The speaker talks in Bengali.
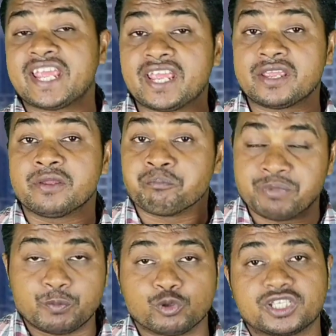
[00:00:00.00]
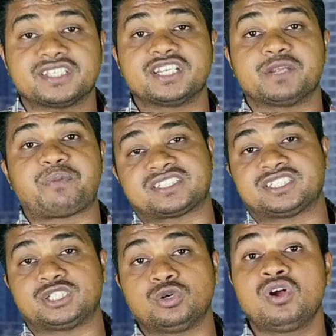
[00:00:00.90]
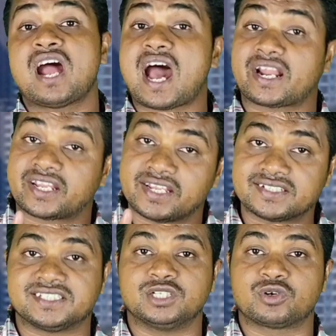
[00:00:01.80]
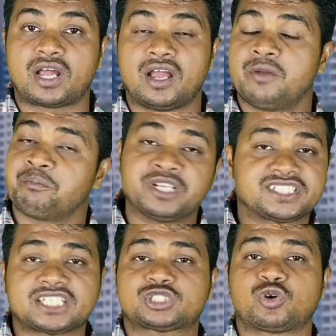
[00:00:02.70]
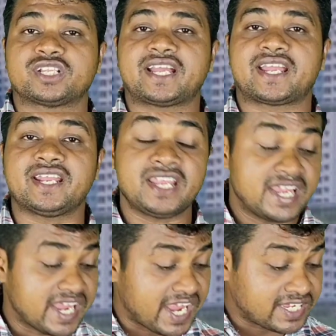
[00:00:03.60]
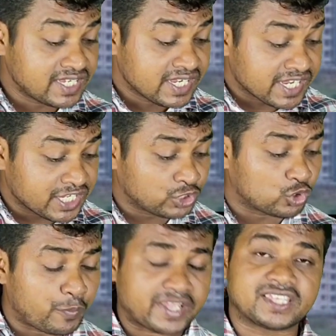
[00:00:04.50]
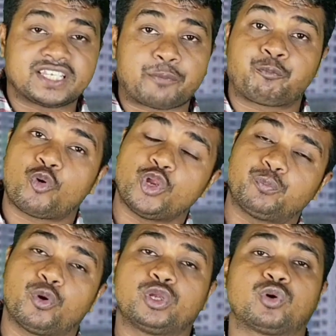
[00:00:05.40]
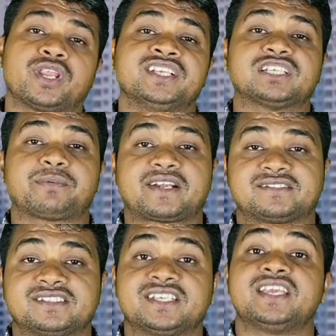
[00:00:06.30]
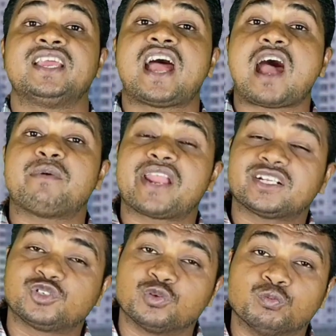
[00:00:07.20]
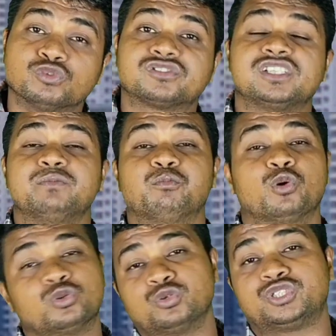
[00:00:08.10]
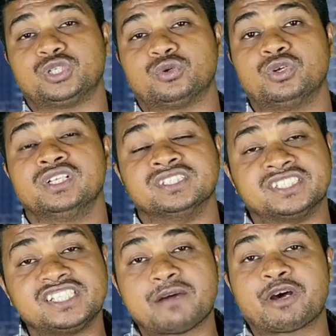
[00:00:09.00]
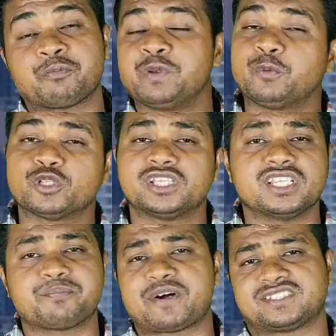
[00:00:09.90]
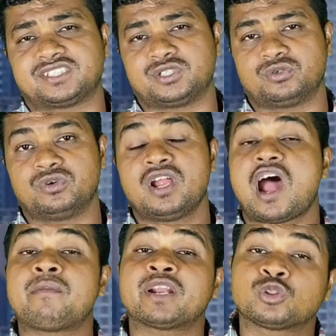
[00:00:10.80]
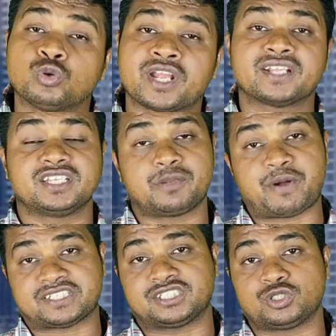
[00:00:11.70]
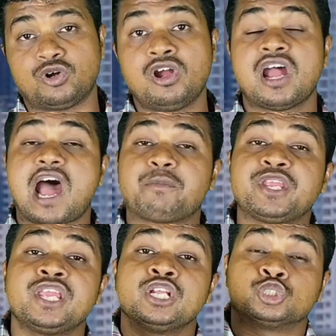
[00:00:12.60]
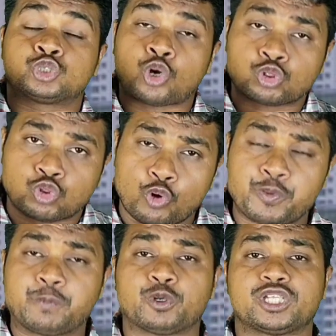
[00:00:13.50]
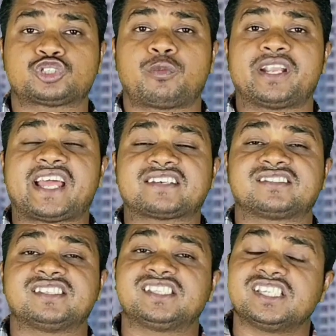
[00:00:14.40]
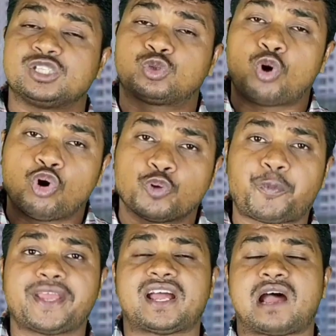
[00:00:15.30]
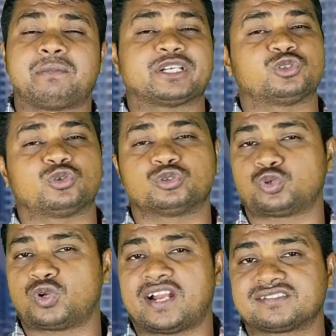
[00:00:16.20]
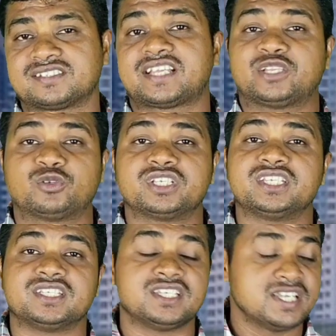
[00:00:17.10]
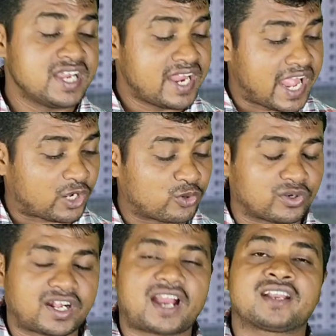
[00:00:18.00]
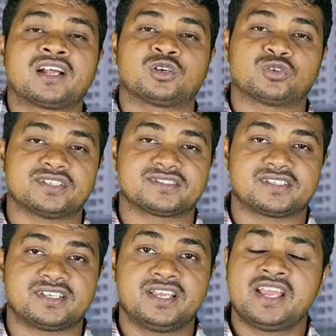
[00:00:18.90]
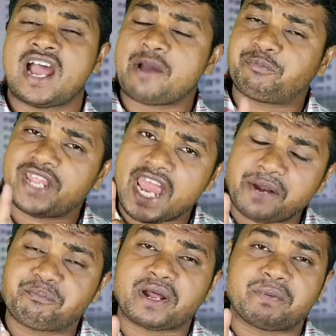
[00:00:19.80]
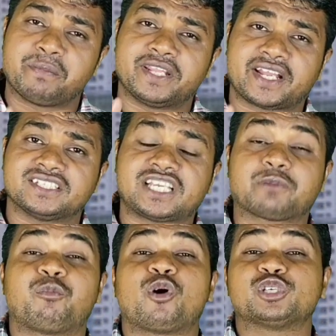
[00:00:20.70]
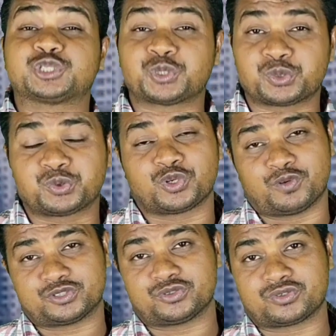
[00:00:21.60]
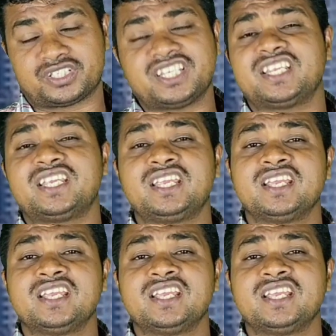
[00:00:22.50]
কে বিপদের দিনে পাশে ছিল আর কে ছিল না বিশ্বাস করে দেখেন এই হিন্দু ব্যক্তিটা পই পই করে হিসাব রাখছে যে আমার একজন মুসলিম বন্ধু ছিল যিনি আমার বিপদের দিনে পাশে ছিল আমার দুঃখের দিনে পাশে ছিল আমি যত বিপদের সময় ডাকছি তিনি দৌড় পাইরা আমার জন্য চলে আসছে তাই তো তিনি এখন কান্না করতেছে আপনি একবার ভেবে দেখেন যার বয়স সত্তর বছর তিনি